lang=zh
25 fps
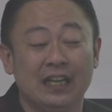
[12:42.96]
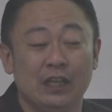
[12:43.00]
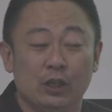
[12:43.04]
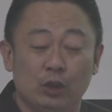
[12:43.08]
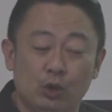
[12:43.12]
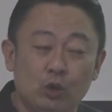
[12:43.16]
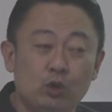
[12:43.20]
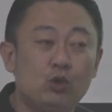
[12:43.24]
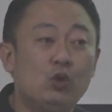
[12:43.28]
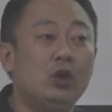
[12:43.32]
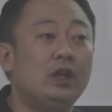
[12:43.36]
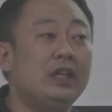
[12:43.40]

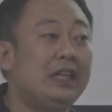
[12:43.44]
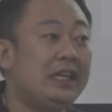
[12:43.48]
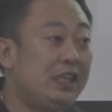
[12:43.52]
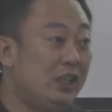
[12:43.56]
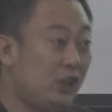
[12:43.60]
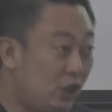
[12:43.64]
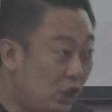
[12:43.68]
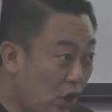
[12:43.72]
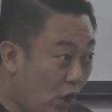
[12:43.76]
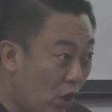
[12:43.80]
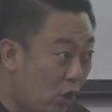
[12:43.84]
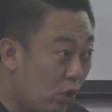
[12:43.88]
如果
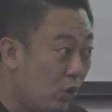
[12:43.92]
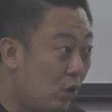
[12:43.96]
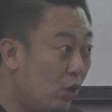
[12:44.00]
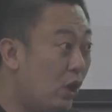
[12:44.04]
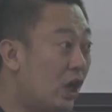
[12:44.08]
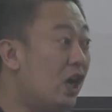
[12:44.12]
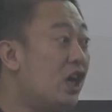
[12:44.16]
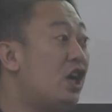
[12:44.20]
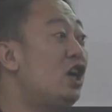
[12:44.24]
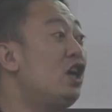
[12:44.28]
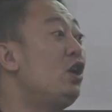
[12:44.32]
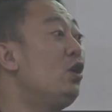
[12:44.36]
你用
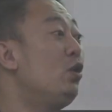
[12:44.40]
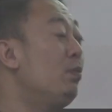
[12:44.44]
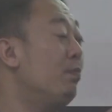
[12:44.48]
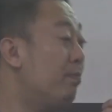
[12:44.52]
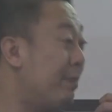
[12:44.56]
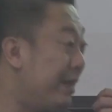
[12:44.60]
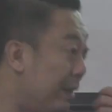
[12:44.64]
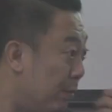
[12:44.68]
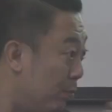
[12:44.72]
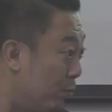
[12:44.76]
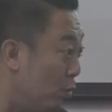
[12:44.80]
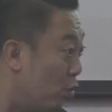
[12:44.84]
而
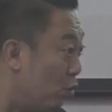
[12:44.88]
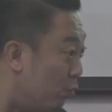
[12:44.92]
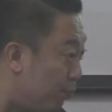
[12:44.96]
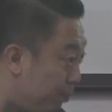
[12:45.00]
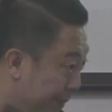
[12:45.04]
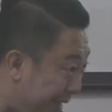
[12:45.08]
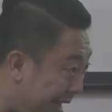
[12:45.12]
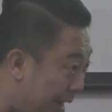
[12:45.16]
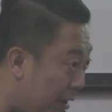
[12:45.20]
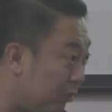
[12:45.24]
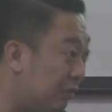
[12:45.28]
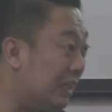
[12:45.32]
没有目
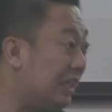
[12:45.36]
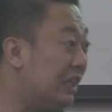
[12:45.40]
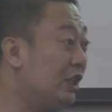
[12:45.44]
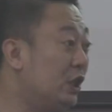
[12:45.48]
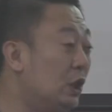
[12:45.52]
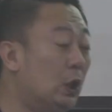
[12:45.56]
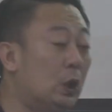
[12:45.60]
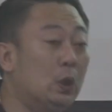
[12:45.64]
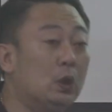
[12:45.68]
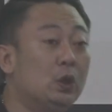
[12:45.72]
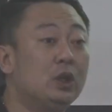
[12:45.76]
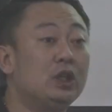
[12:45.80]
标的
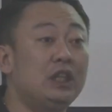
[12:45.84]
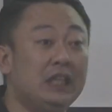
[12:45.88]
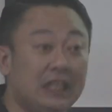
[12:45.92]
用，